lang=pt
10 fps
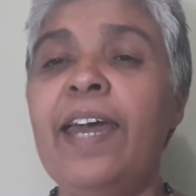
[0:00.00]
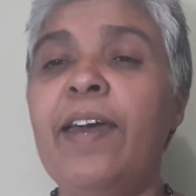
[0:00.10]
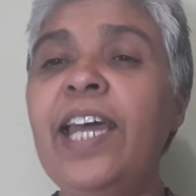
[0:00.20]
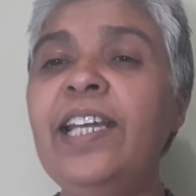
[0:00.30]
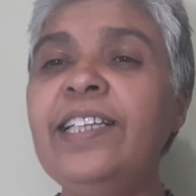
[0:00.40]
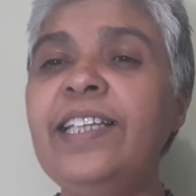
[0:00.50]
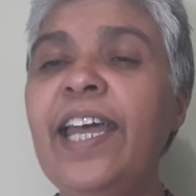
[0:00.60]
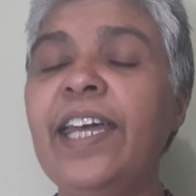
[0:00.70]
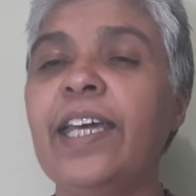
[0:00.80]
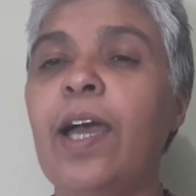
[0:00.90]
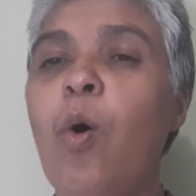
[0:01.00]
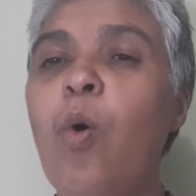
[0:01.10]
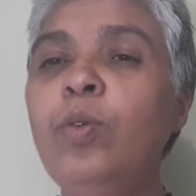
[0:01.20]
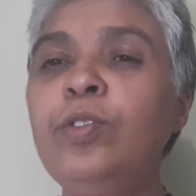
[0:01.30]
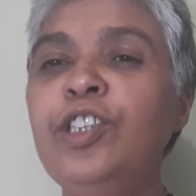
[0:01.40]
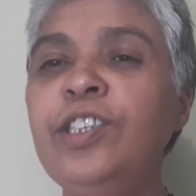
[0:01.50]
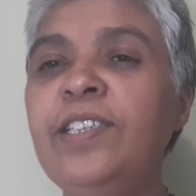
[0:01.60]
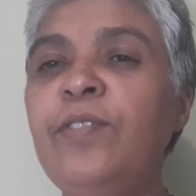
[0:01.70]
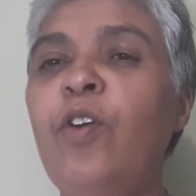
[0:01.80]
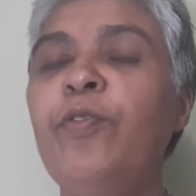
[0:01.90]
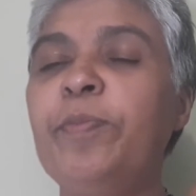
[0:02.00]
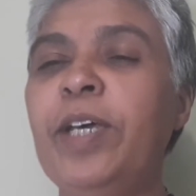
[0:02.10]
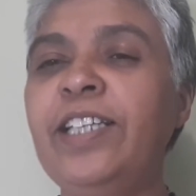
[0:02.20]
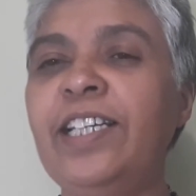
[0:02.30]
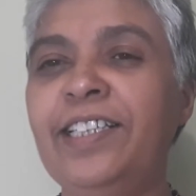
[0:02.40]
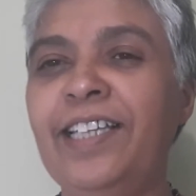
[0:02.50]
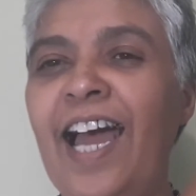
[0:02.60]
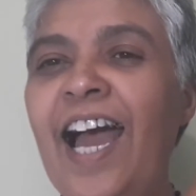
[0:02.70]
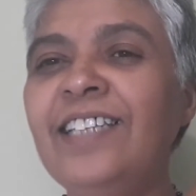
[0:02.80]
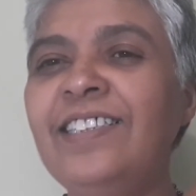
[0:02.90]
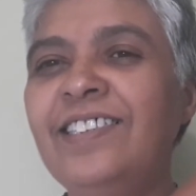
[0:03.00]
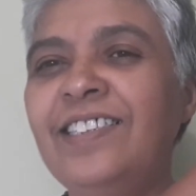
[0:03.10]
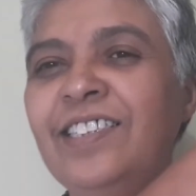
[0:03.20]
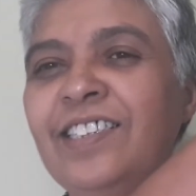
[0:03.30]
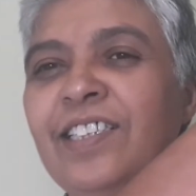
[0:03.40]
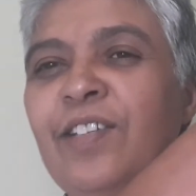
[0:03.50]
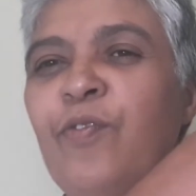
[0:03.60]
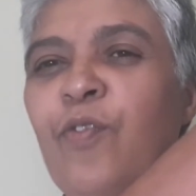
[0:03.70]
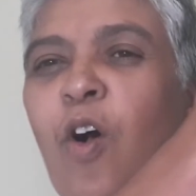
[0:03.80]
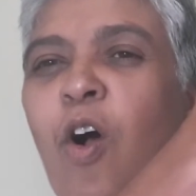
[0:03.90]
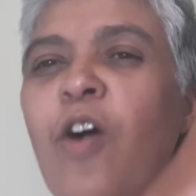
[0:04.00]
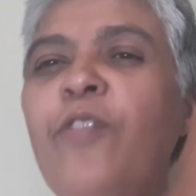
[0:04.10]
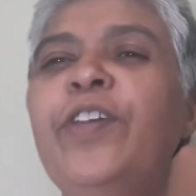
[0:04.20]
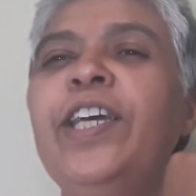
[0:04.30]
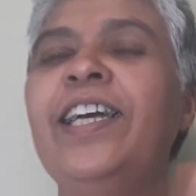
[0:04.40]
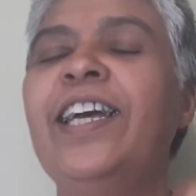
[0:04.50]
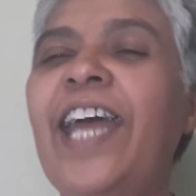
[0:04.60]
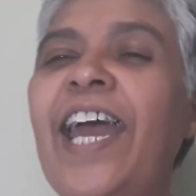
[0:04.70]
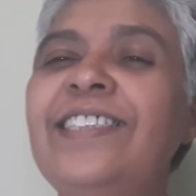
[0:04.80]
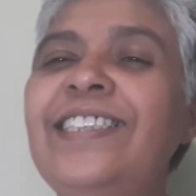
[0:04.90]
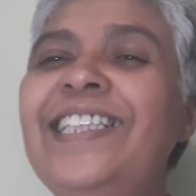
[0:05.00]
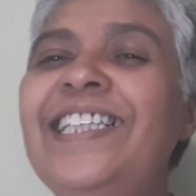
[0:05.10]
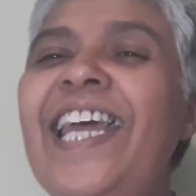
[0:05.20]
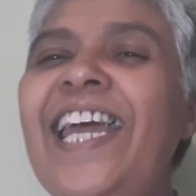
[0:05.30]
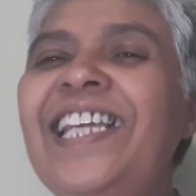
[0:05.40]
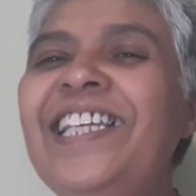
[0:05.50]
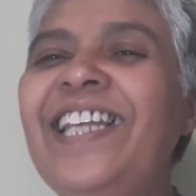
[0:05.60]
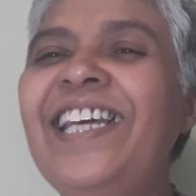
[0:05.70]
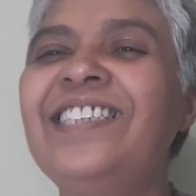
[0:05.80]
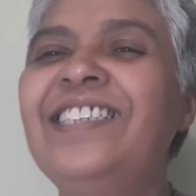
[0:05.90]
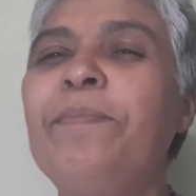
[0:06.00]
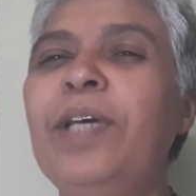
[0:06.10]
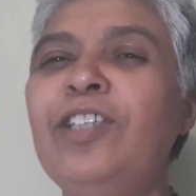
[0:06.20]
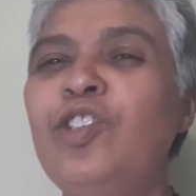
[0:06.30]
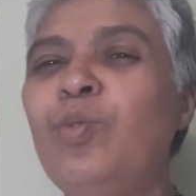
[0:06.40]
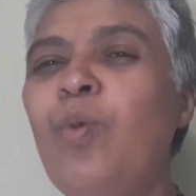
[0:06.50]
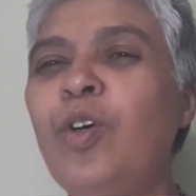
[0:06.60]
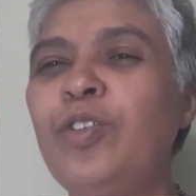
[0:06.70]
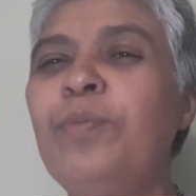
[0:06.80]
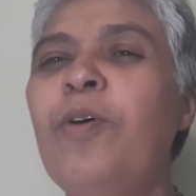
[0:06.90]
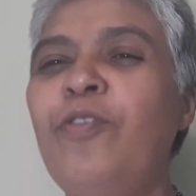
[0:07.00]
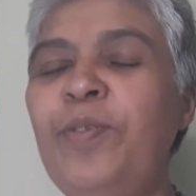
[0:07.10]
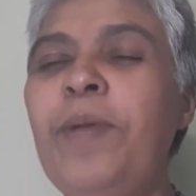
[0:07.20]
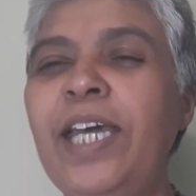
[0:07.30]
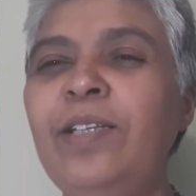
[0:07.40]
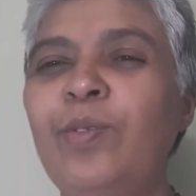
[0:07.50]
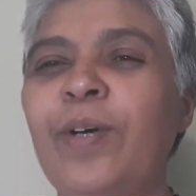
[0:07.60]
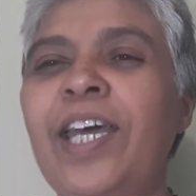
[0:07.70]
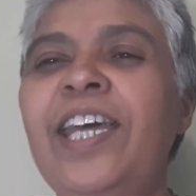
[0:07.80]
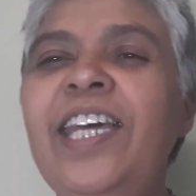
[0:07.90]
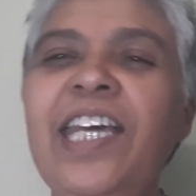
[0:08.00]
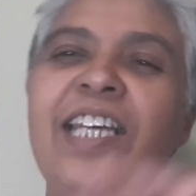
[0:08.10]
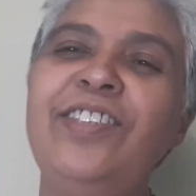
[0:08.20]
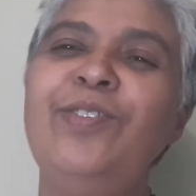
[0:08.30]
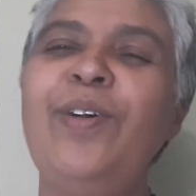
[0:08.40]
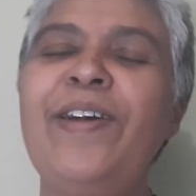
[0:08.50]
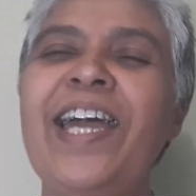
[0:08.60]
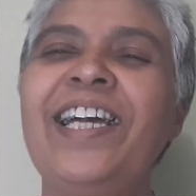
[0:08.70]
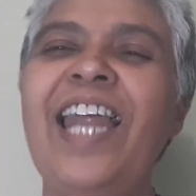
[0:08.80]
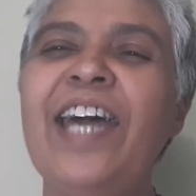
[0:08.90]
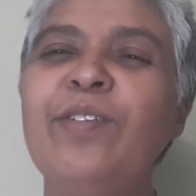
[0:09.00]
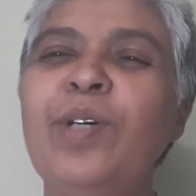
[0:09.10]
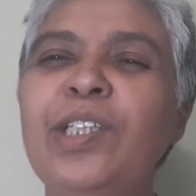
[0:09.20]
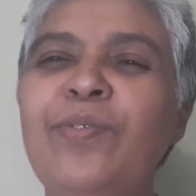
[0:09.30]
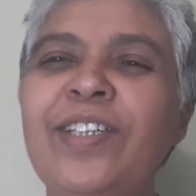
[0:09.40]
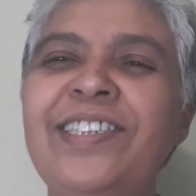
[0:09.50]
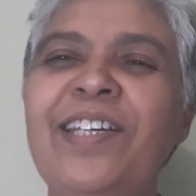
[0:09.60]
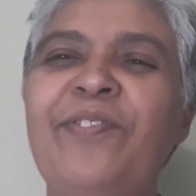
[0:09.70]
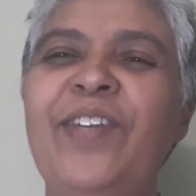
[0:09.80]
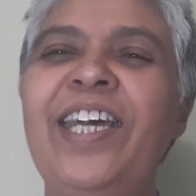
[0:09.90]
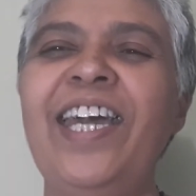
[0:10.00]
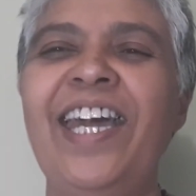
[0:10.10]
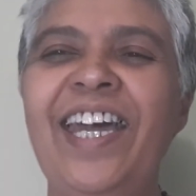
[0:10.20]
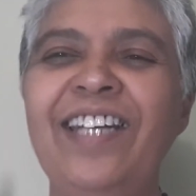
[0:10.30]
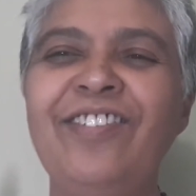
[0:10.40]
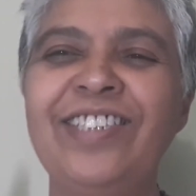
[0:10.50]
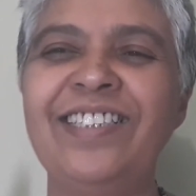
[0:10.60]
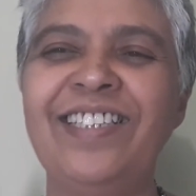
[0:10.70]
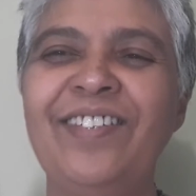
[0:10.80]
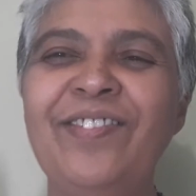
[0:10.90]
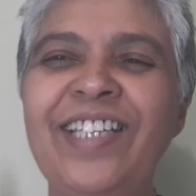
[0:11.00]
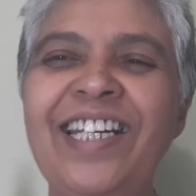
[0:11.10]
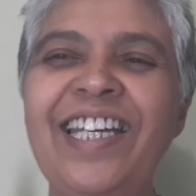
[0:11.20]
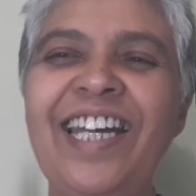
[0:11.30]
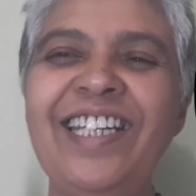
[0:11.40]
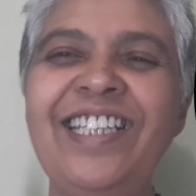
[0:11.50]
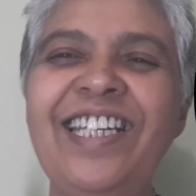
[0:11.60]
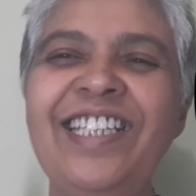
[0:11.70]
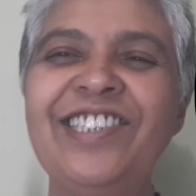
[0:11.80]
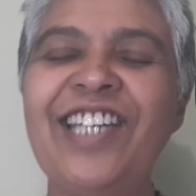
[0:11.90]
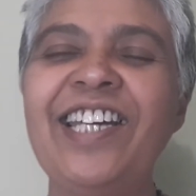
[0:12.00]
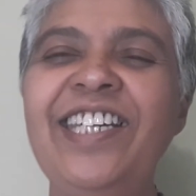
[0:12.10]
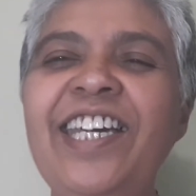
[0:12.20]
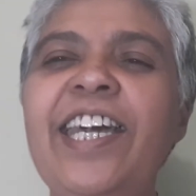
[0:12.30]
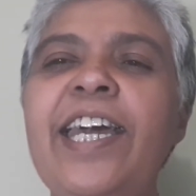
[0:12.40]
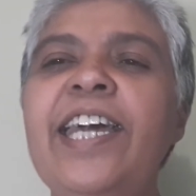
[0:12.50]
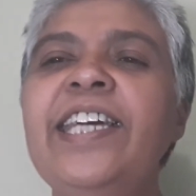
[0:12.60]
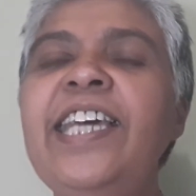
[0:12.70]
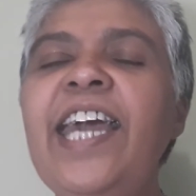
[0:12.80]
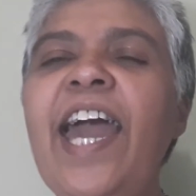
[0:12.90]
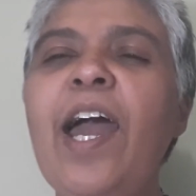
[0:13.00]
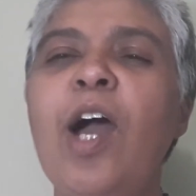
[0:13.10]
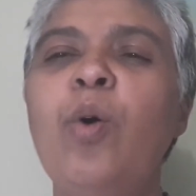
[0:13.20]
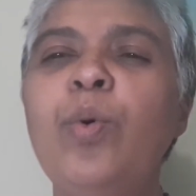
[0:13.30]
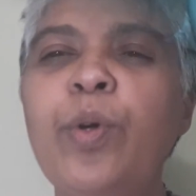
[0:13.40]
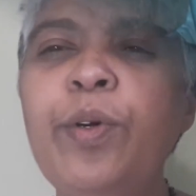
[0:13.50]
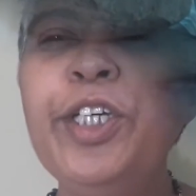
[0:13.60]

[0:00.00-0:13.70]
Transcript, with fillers: ele tem um desenvolvimento, ele nasce, se desenvolve, cresce, nele tem a semente do outro movimento. E isso, é claro, quando você vê, é a nossa segunda característica aqui, que é o